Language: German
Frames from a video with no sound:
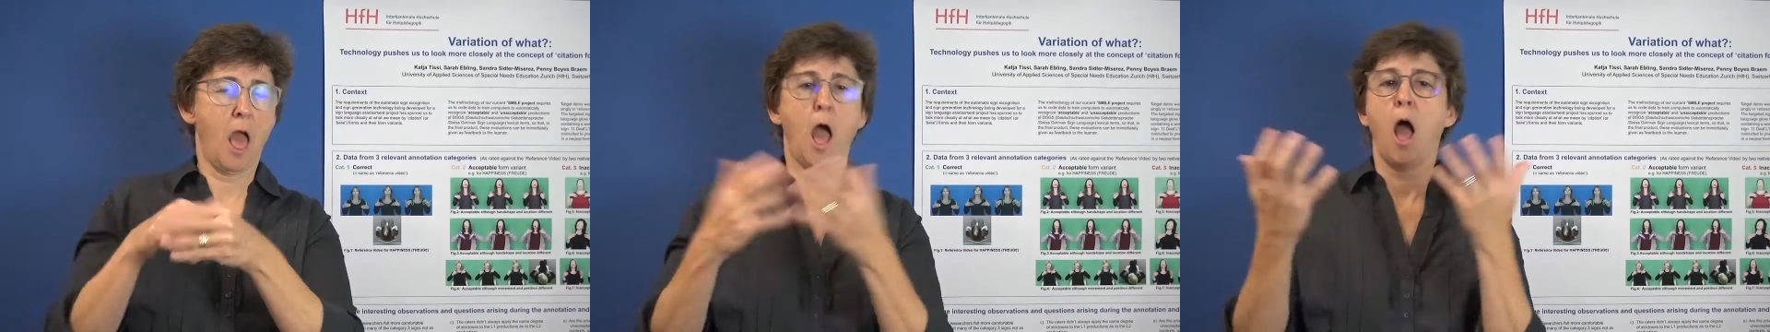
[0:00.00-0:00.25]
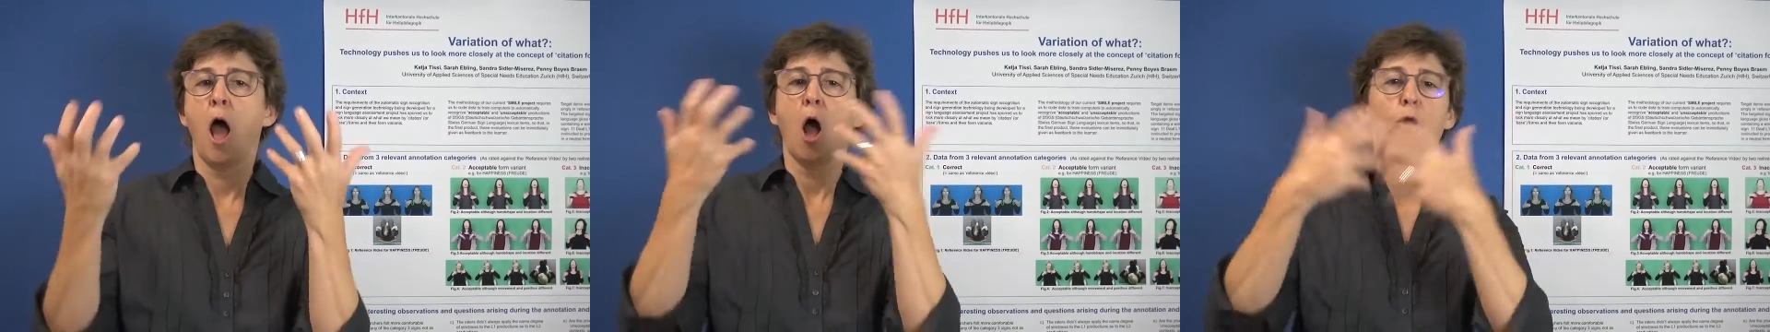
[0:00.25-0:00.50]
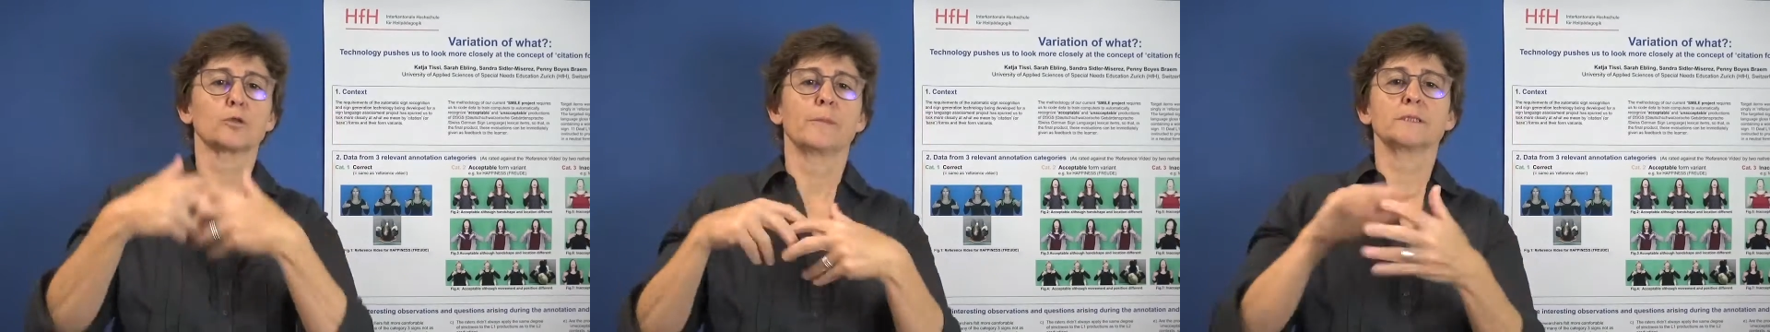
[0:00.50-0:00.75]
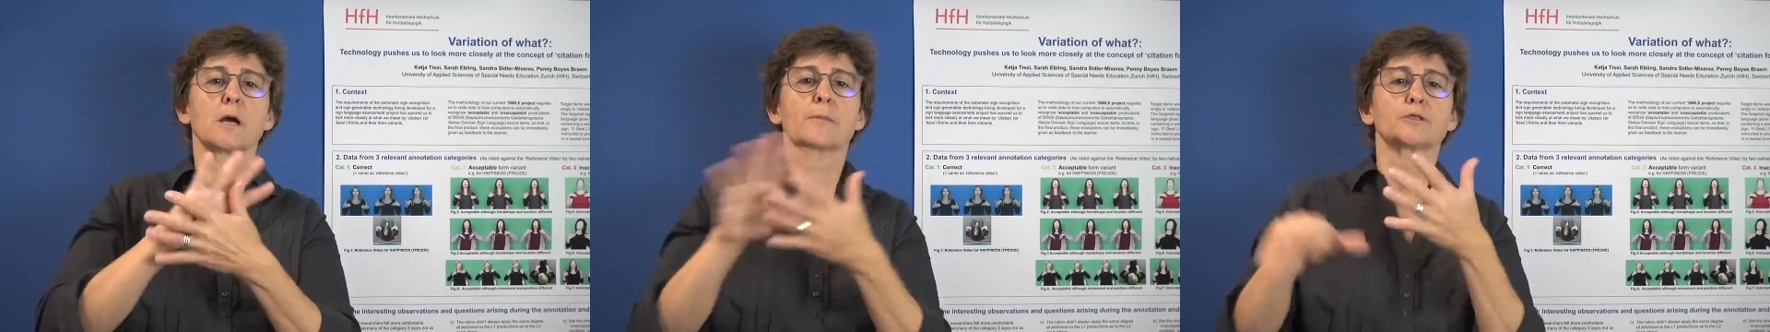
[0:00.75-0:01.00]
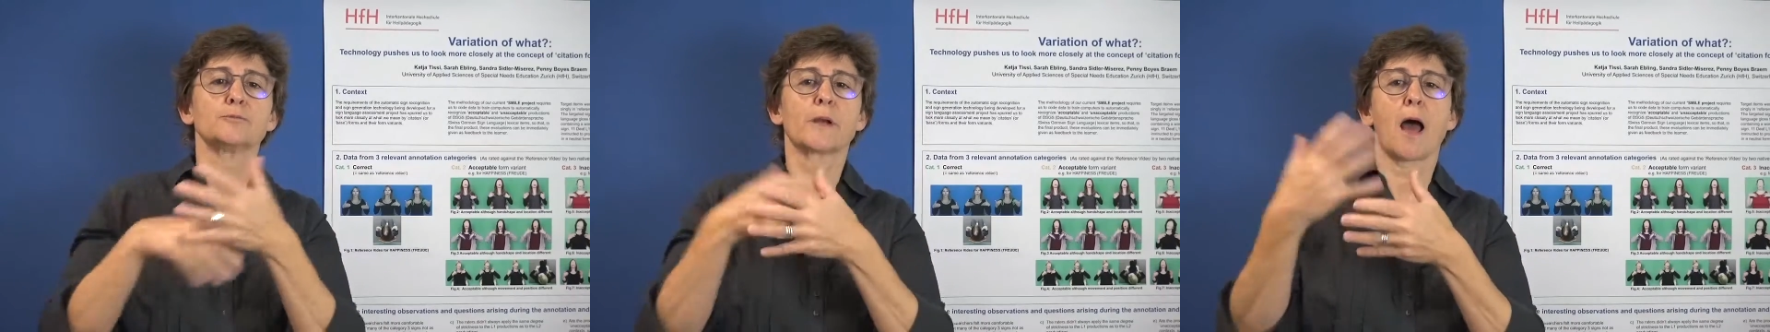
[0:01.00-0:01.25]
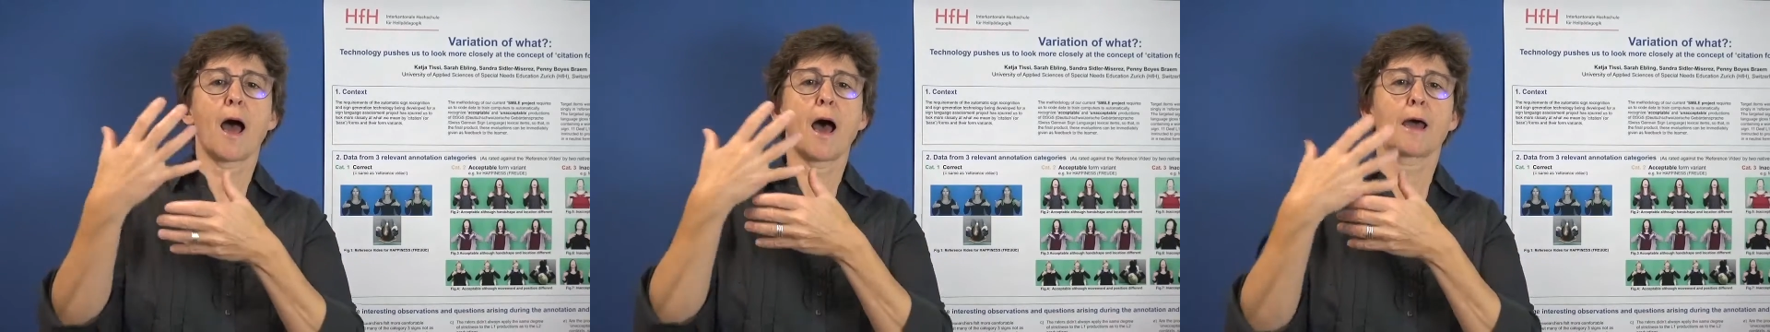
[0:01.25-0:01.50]
es geht da um
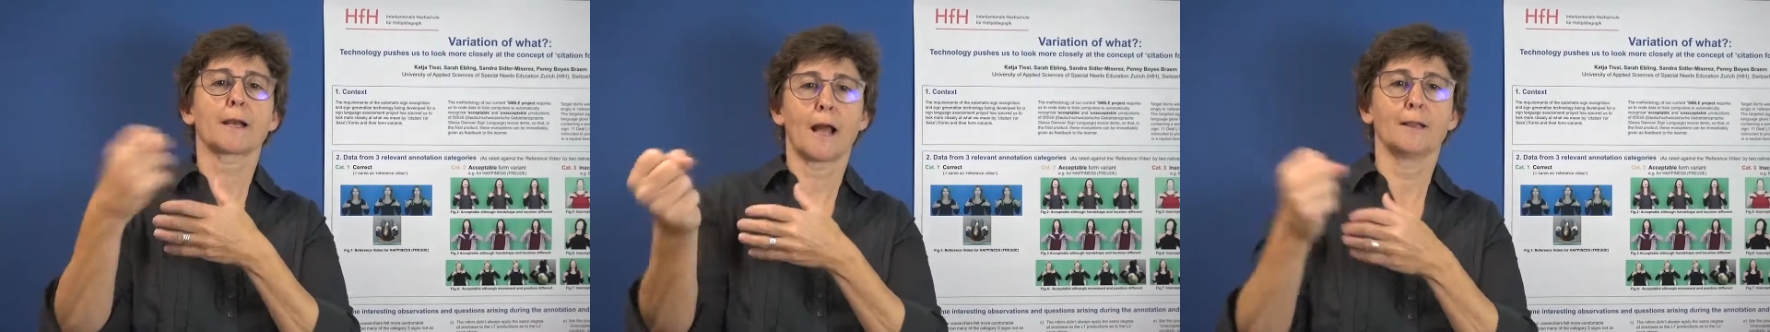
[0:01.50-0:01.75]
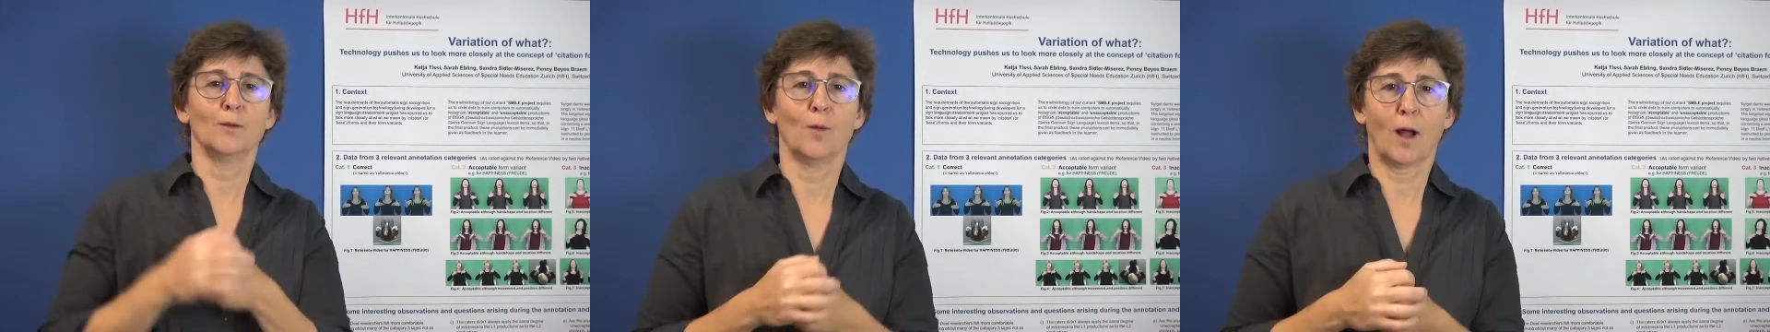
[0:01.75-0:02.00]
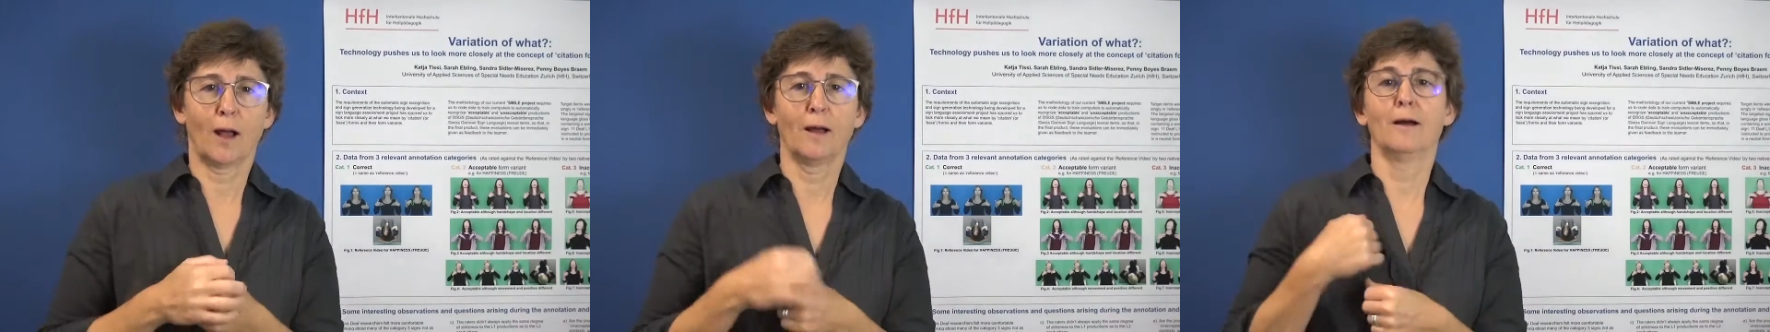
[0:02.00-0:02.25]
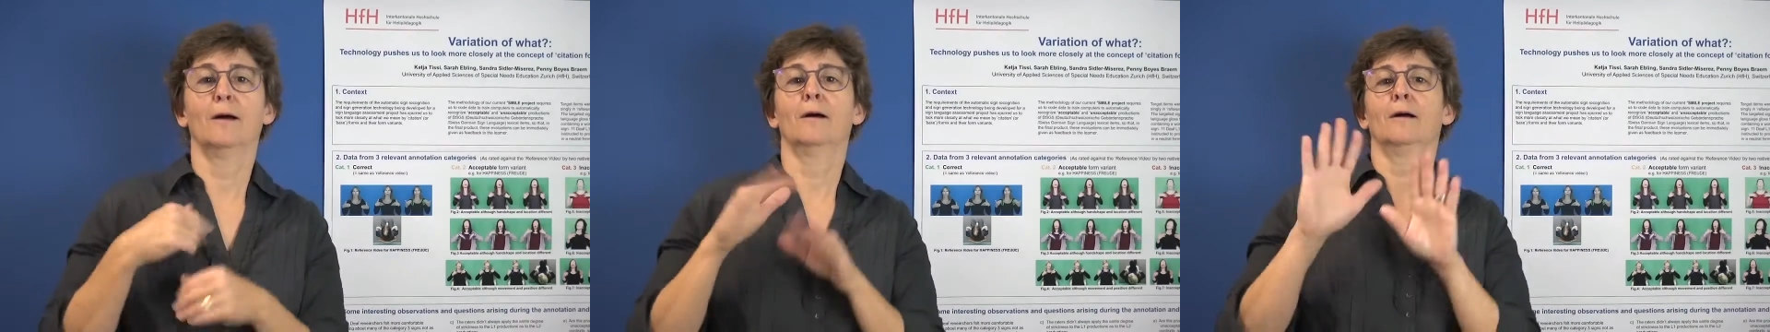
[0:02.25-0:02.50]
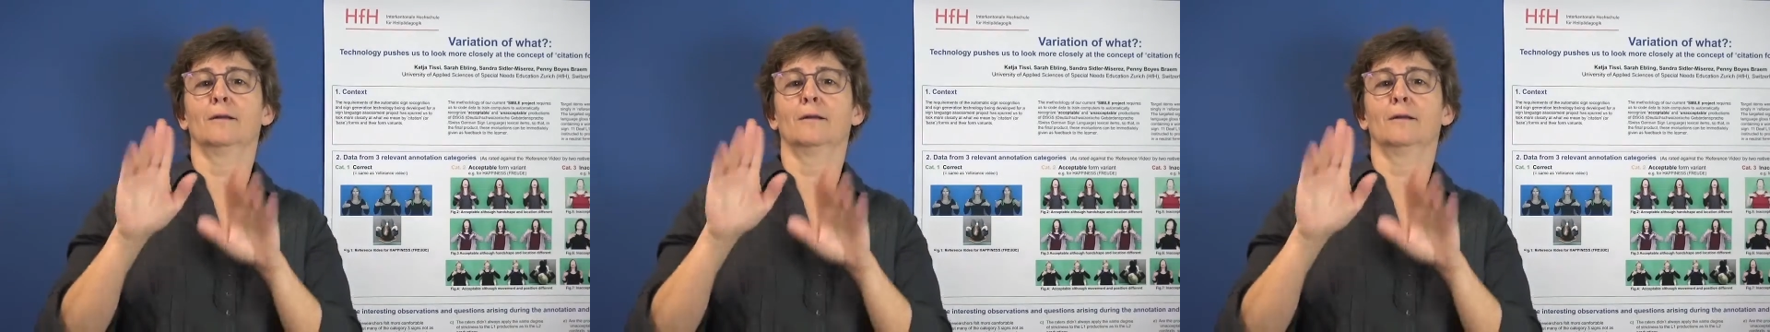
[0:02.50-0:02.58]
automatische Gebärdensprachanerkennung,